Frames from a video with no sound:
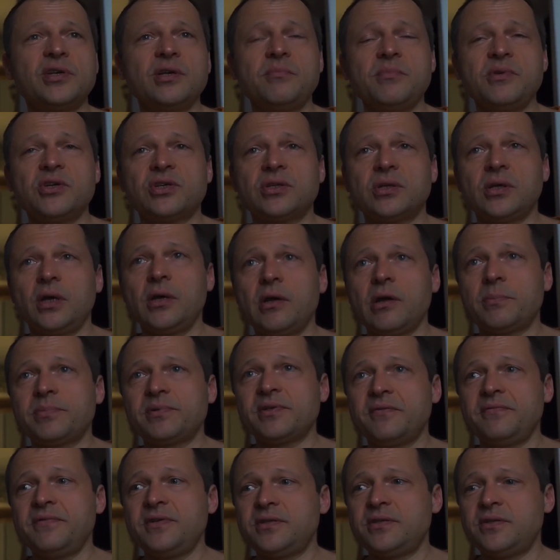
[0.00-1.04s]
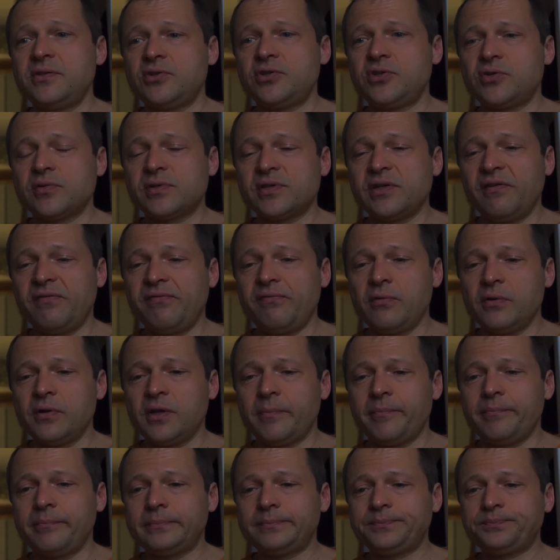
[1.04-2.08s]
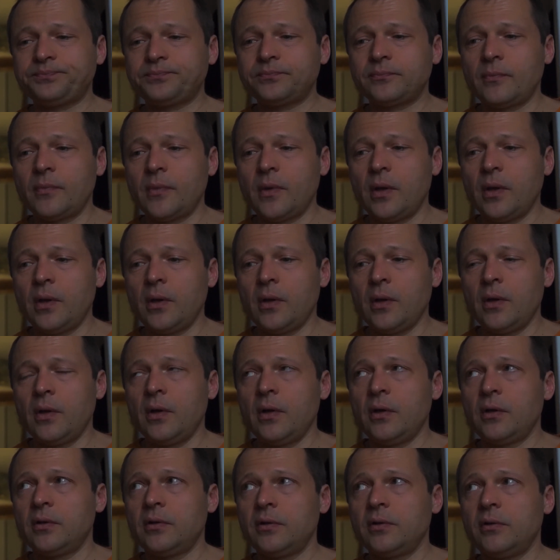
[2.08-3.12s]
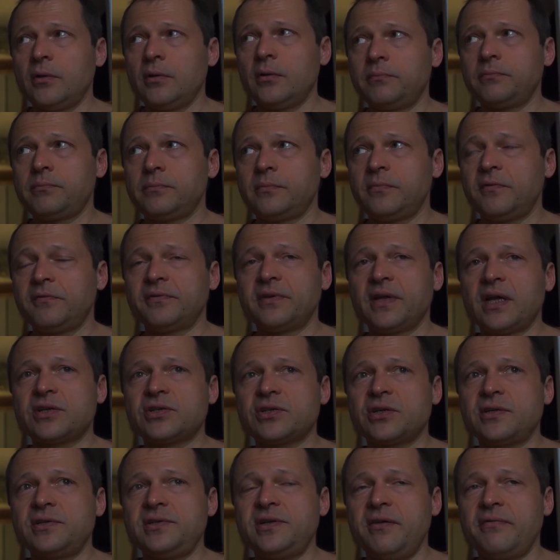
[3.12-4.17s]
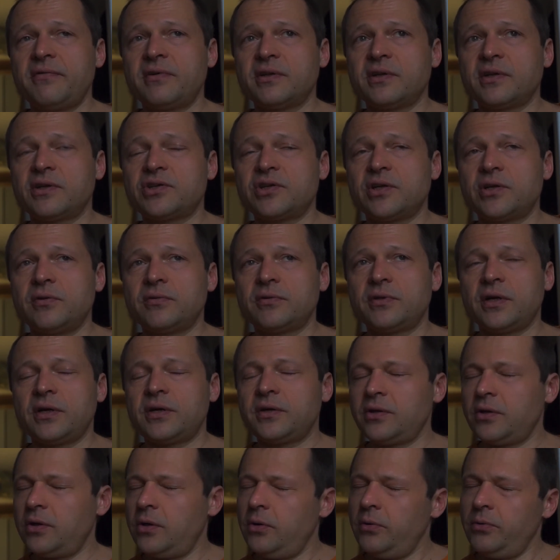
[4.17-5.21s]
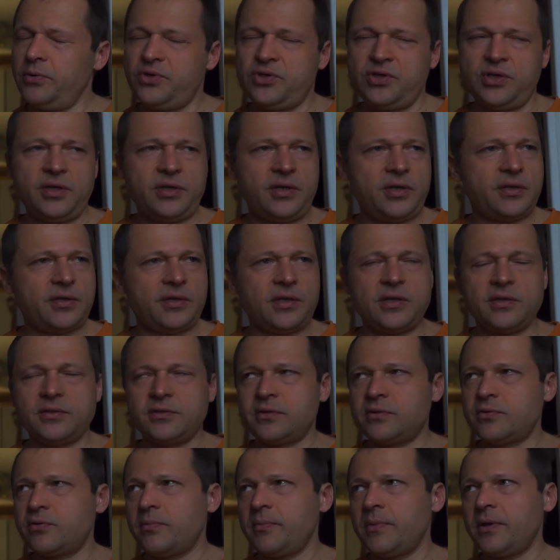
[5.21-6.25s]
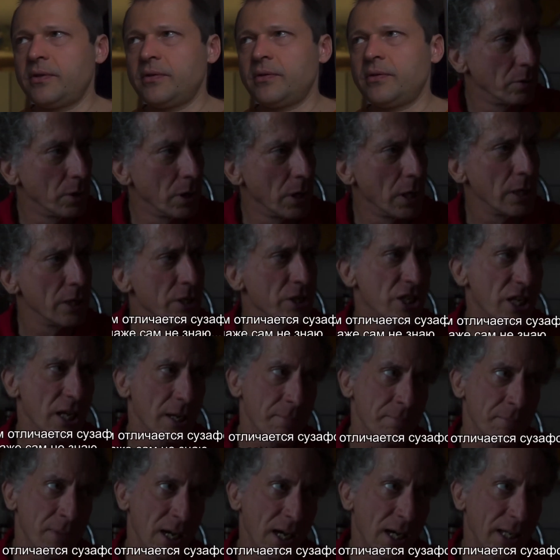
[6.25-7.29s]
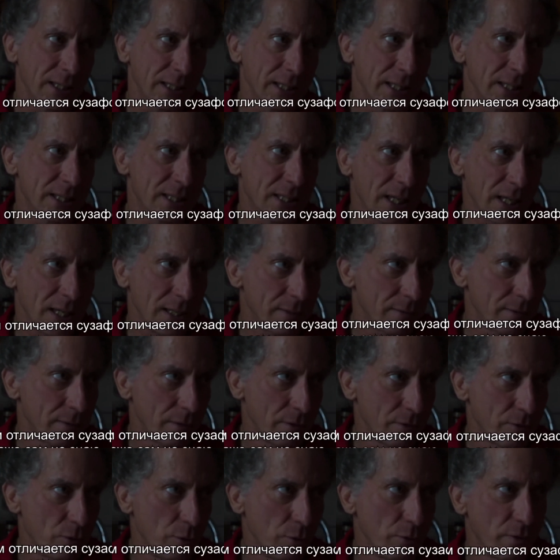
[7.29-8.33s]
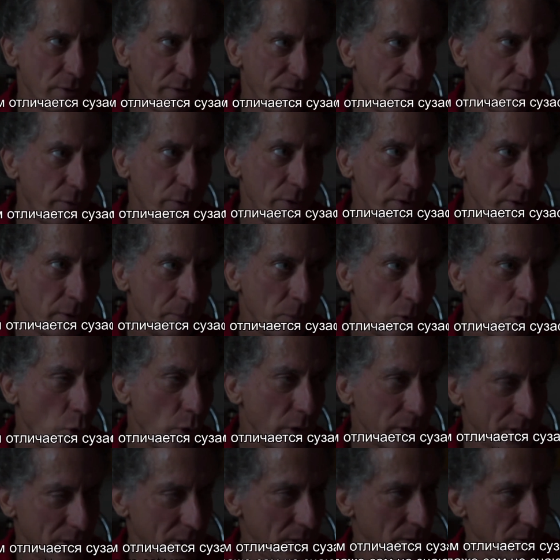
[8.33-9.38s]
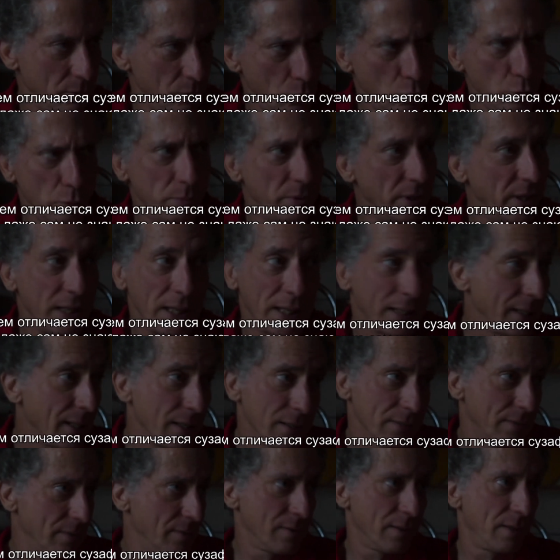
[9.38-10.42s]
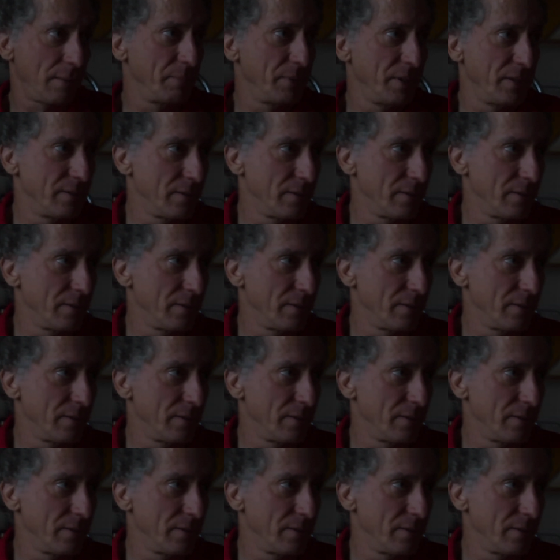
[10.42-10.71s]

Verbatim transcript: мечтаю обзавестись сюзофоном, ага. но в наших северных широтах это очень редкий инструмент. Чем отличается сюзофоном от тубы? Я даже сам не знаю.